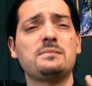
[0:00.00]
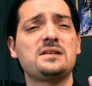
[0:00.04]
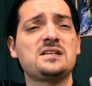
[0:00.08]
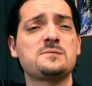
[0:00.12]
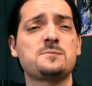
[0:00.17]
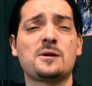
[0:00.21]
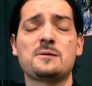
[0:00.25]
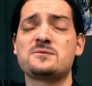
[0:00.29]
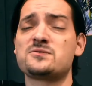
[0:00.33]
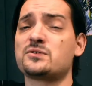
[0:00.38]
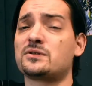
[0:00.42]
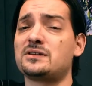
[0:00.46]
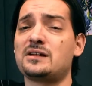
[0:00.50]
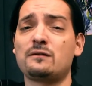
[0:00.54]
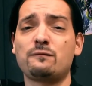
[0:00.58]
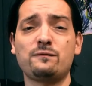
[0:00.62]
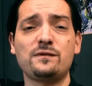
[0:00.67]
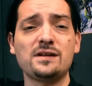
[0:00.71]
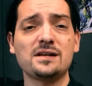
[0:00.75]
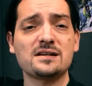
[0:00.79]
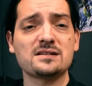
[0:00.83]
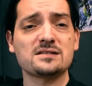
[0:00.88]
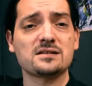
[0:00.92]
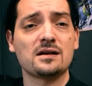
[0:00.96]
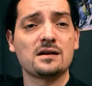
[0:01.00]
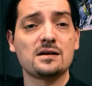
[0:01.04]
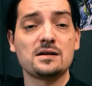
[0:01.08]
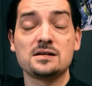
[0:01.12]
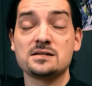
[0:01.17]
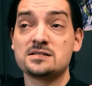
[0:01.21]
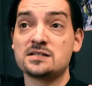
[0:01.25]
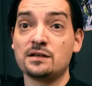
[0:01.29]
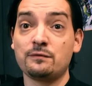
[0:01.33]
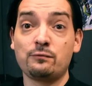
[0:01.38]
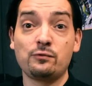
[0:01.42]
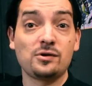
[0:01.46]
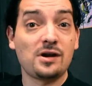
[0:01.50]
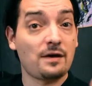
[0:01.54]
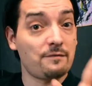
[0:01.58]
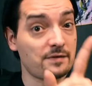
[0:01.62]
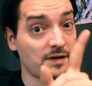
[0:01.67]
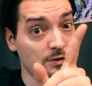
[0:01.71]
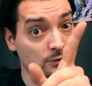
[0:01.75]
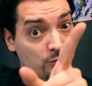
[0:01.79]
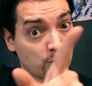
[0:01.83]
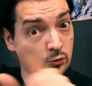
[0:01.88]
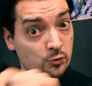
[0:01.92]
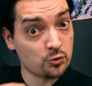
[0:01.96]
disponible sur Netflix, si vous ne l'avez
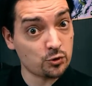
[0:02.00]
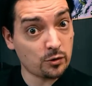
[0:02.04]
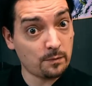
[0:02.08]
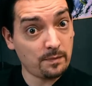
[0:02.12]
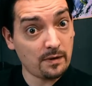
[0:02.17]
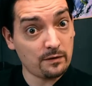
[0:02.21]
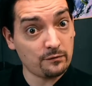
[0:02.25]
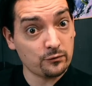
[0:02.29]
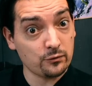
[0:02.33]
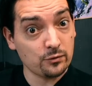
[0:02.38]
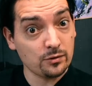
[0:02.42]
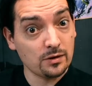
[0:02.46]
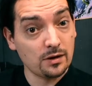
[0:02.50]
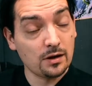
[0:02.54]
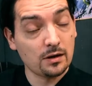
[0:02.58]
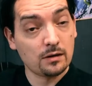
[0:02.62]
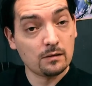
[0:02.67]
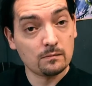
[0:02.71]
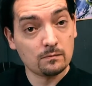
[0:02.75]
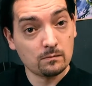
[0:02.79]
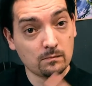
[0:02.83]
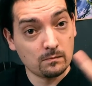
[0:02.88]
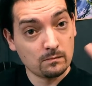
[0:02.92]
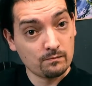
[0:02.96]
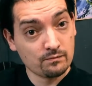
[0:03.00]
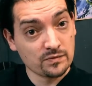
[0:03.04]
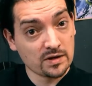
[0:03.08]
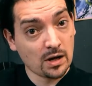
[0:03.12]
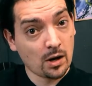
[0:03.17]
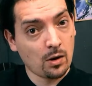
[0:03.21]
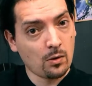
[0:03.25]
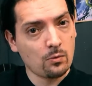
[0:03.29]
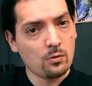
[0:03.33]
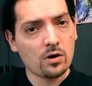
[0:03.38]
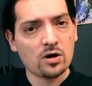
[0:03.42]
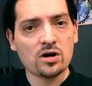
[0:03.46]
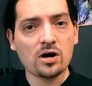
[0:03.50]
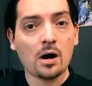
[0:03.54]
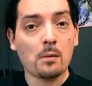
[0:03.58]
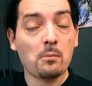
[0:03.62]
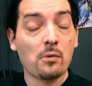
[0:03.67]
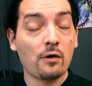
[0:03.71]
toujours pas vu, ou encore